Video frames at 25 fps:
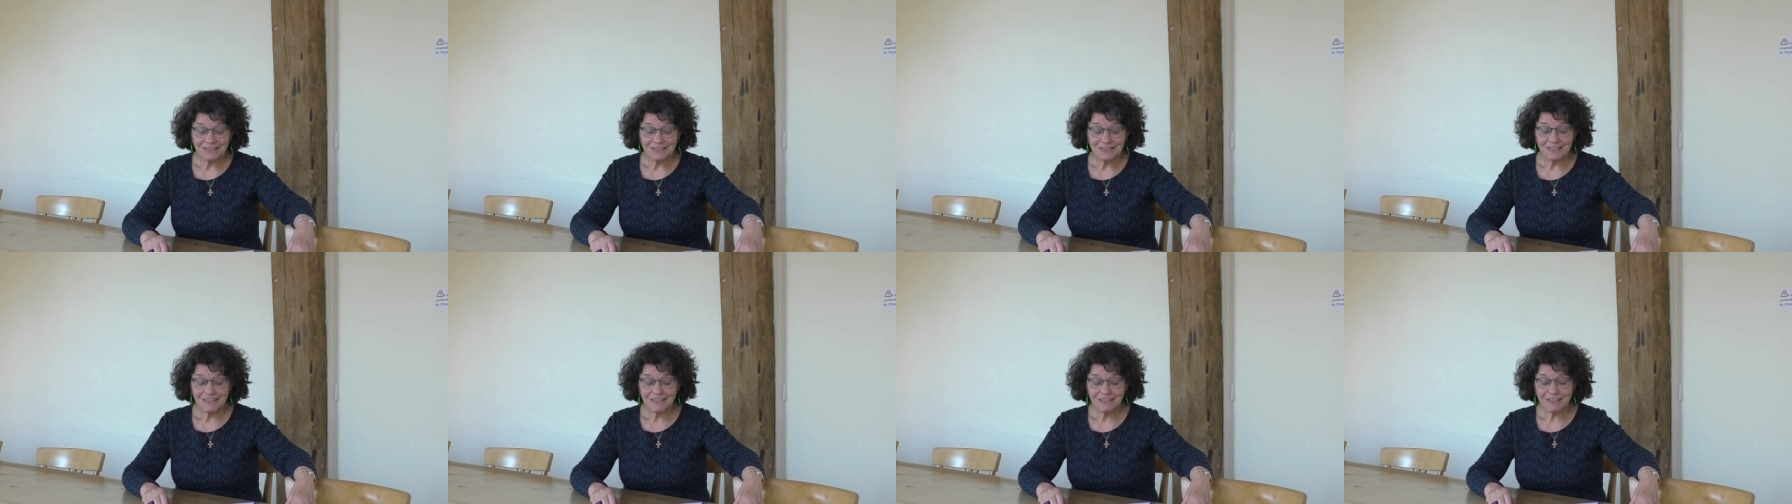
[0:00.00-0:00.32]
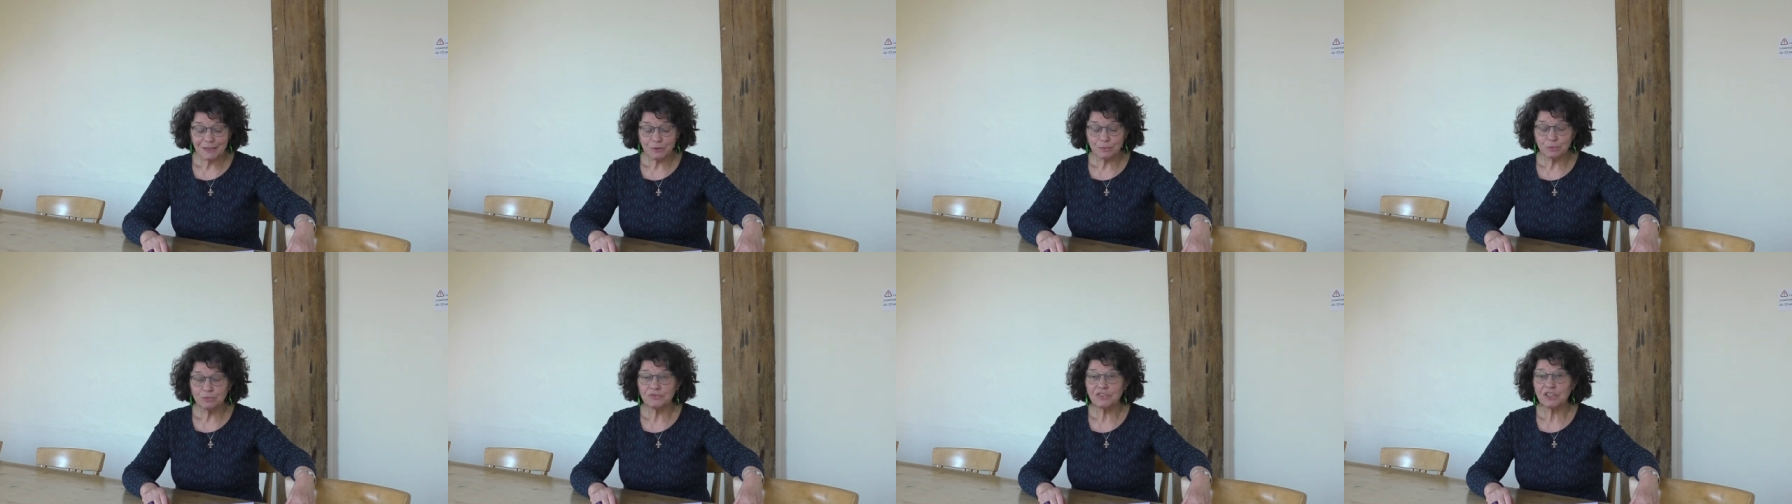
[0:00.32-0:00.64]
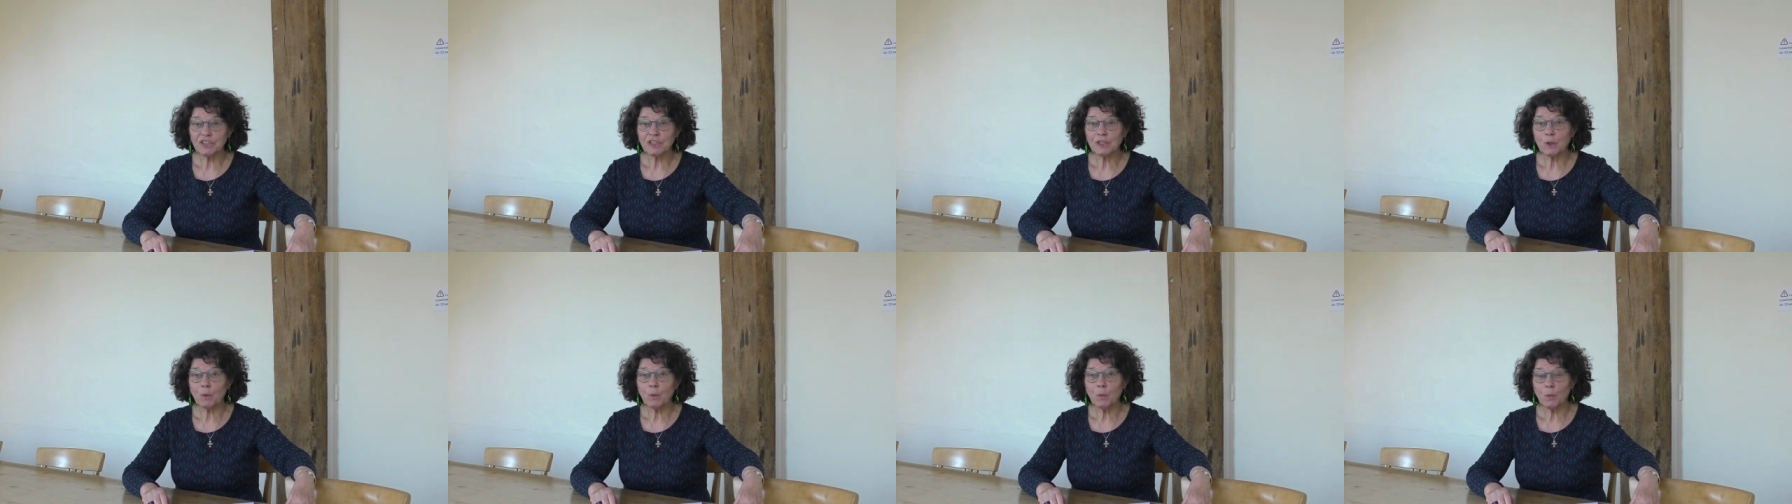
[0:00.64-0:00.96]
ils
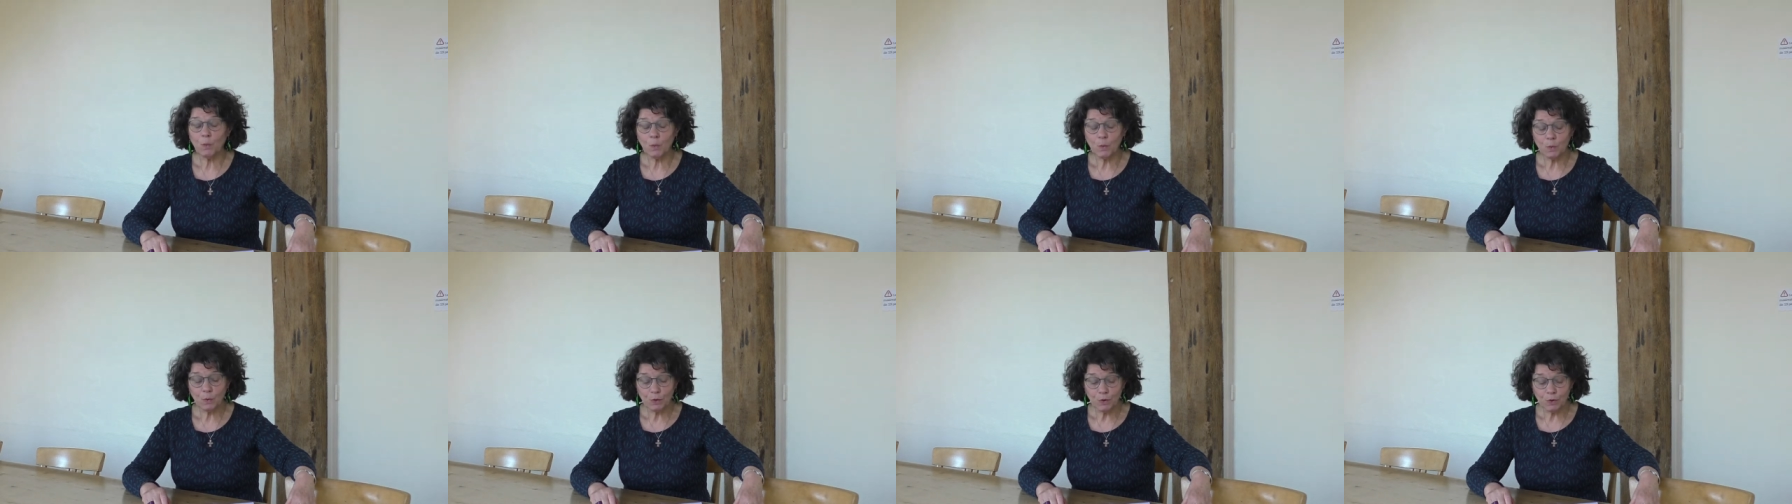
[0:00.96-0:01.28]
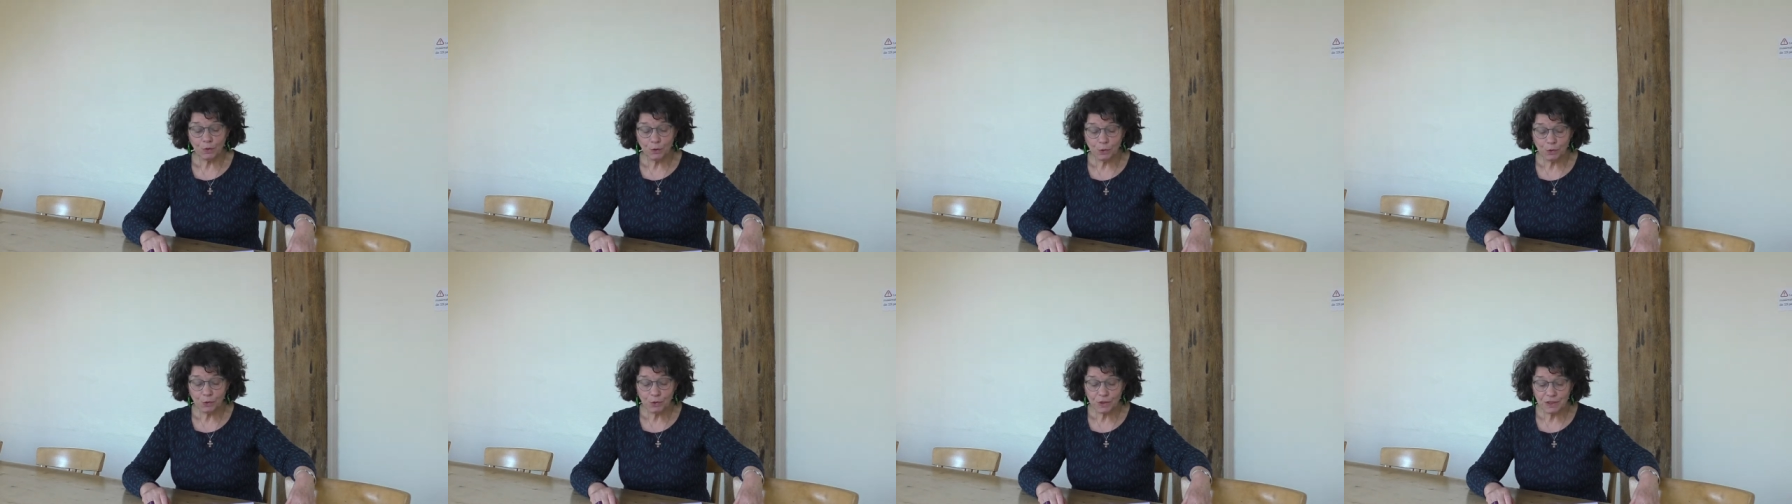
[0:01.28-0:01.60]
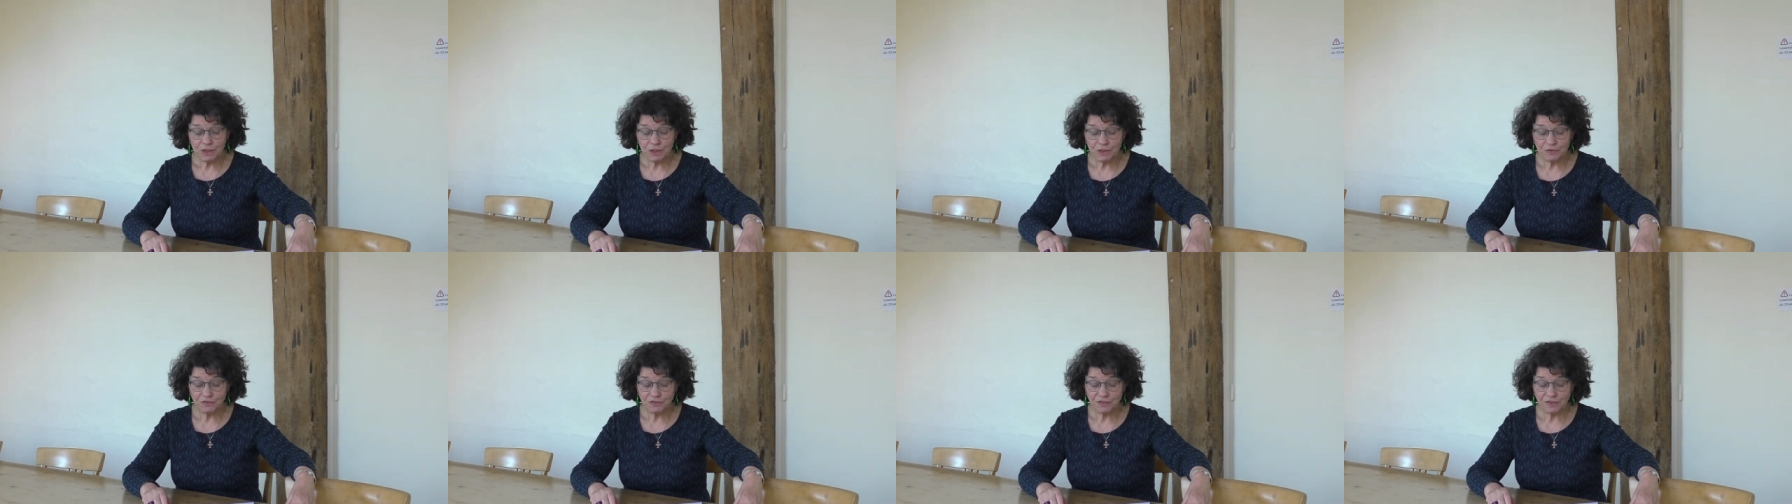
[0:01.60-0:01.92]
découvriront l'eau
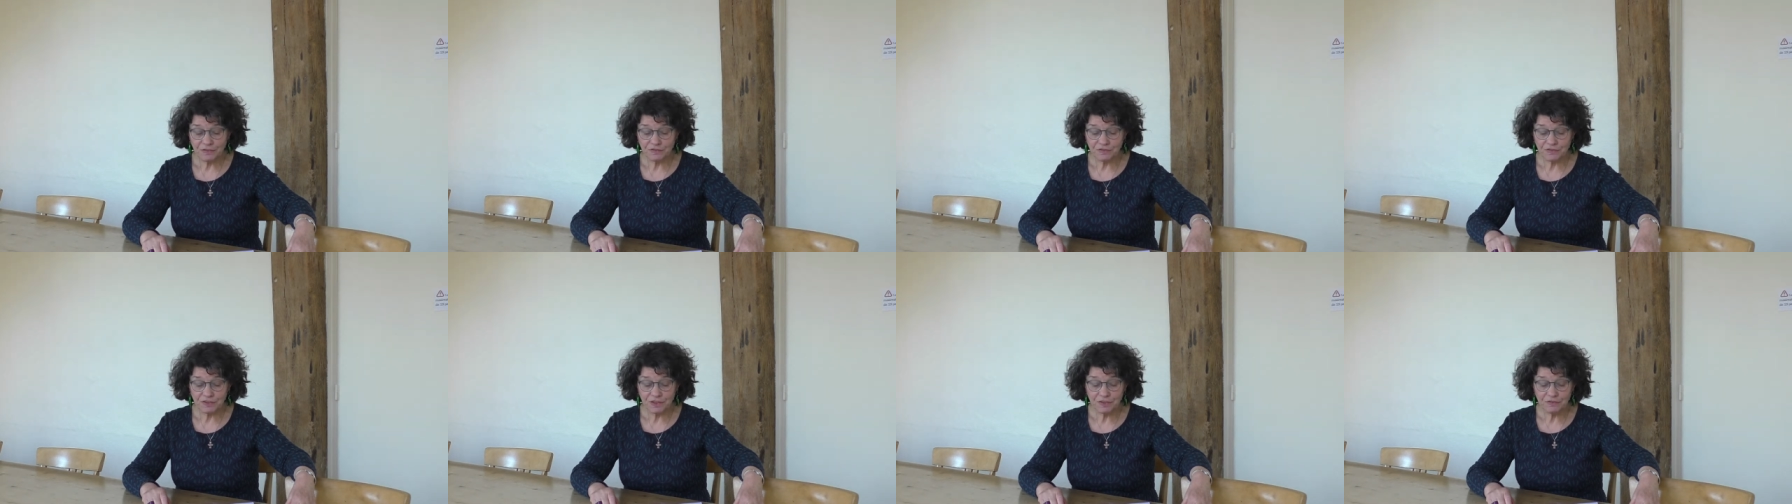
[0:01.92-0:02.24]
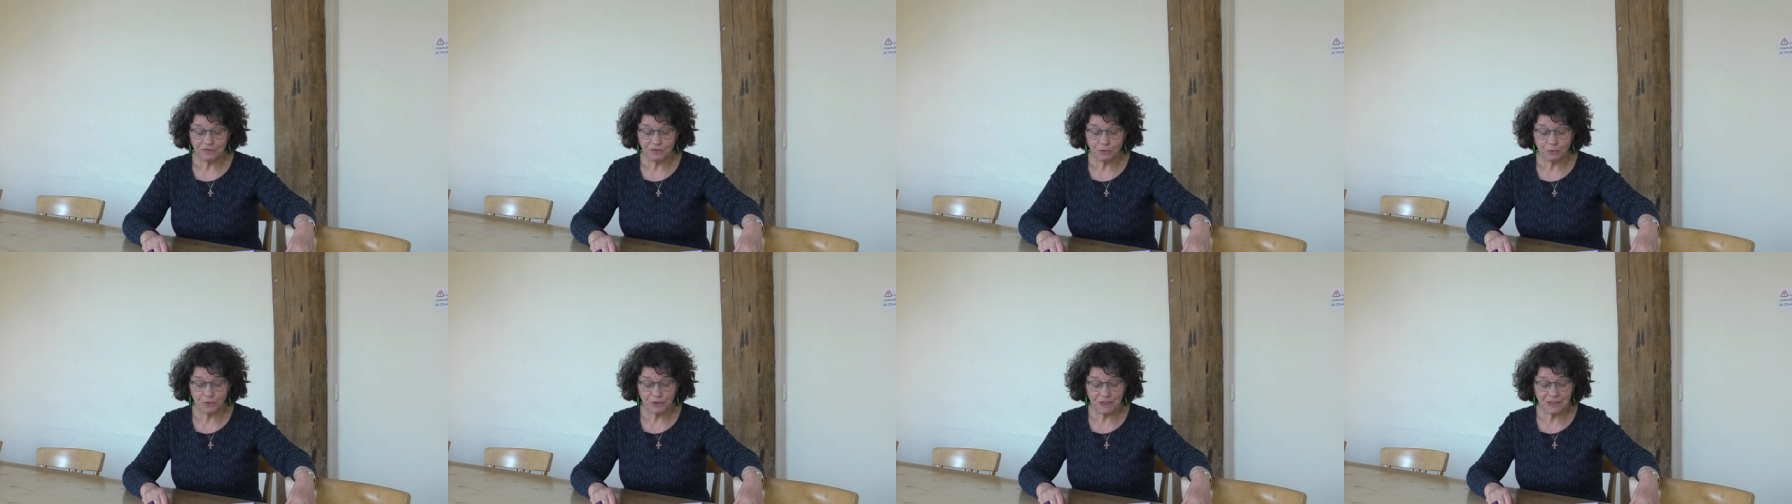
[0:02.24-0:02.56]
qui fait vivre,